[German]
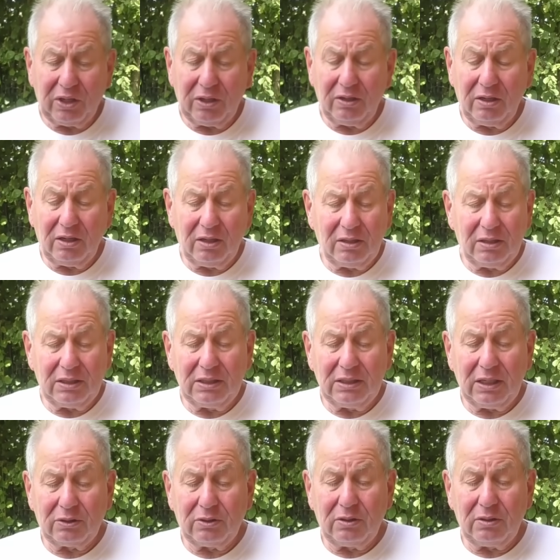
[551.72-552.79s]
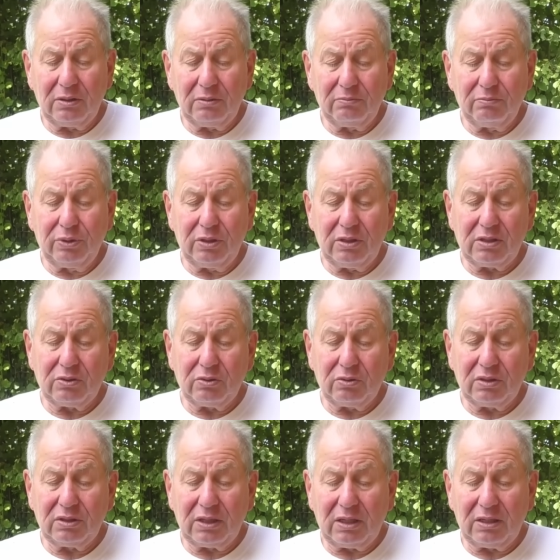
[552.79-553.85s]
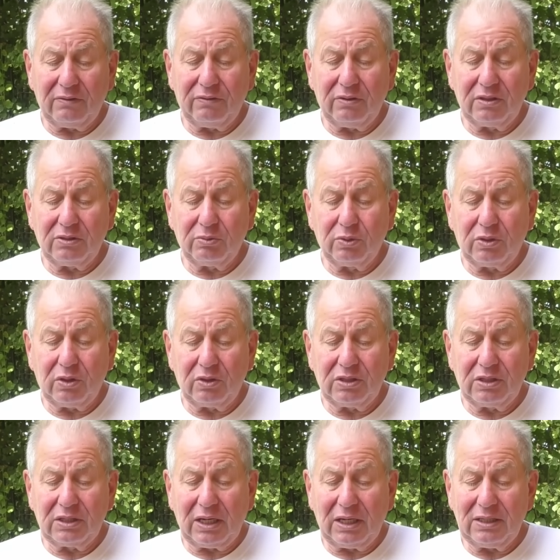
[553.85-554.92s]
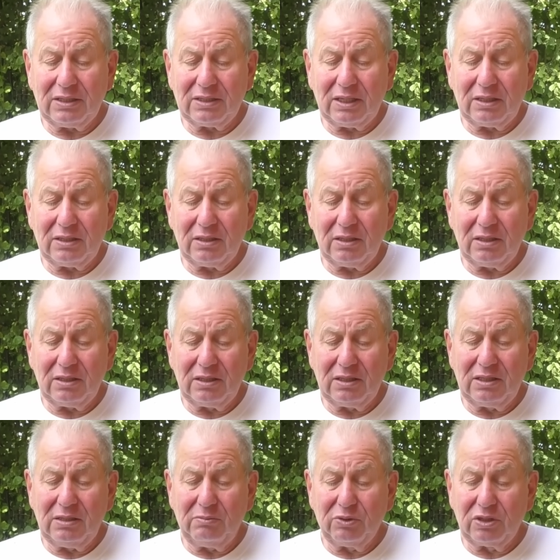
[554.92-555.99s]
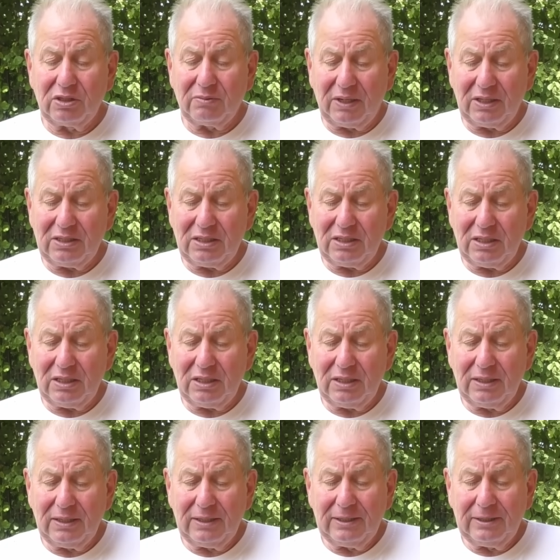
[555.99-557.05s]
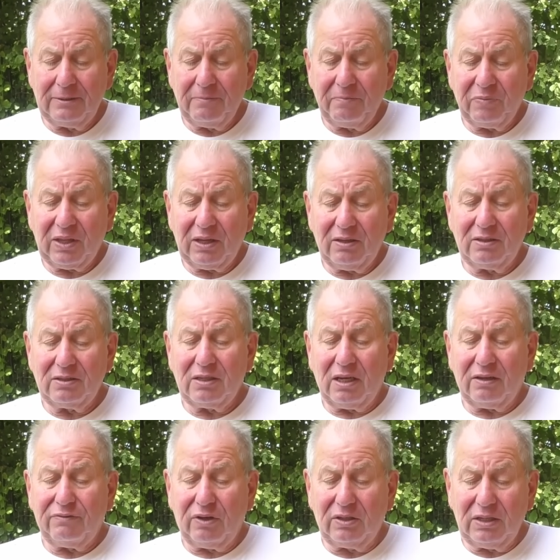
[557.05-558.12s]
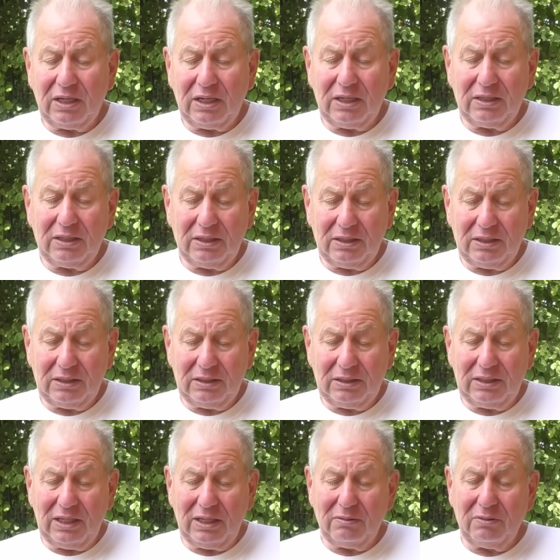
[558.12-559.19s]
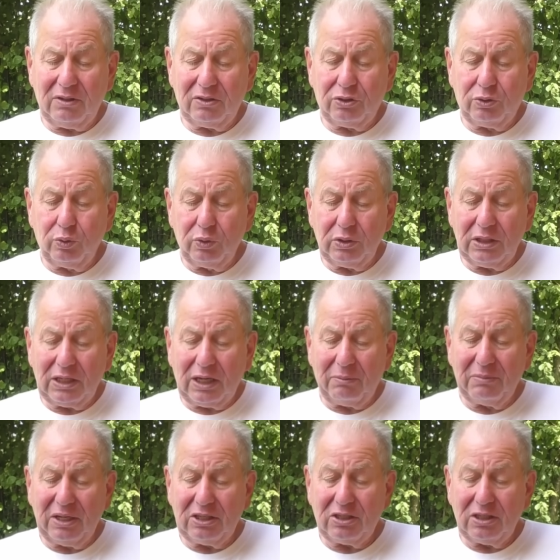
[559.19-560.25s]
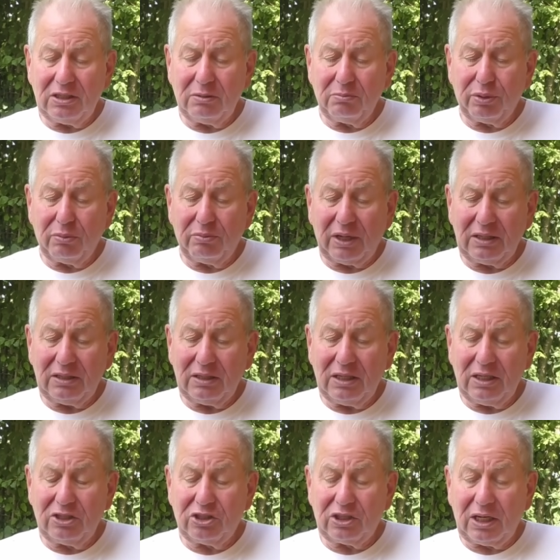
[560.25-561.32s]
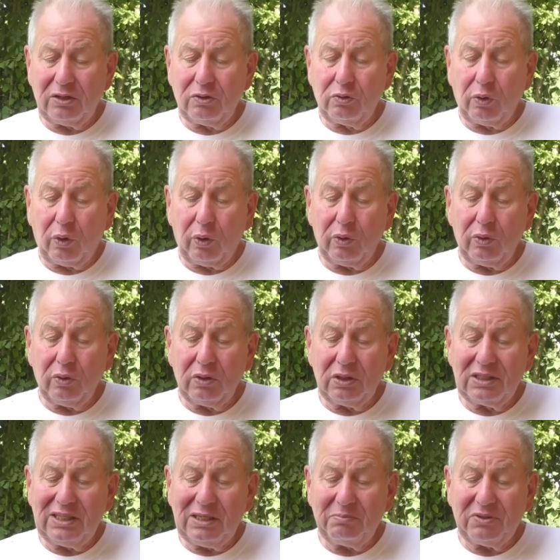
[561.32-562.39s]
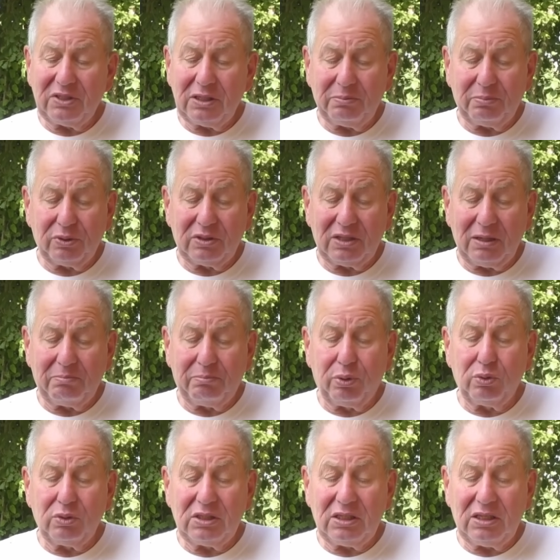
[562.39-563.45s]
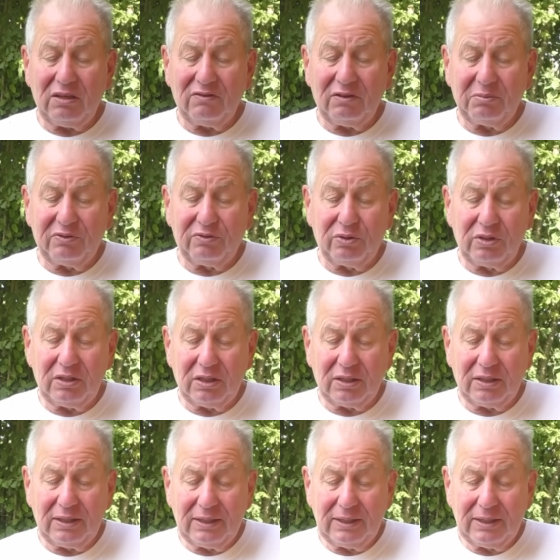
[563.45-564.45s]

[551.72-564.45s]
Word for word: äh, in der Bundesdrucksache von 2003, Seite 27, äh, sagt von den Studien an menschlichen Probanden entstanden 79 Prozent positive Befunde.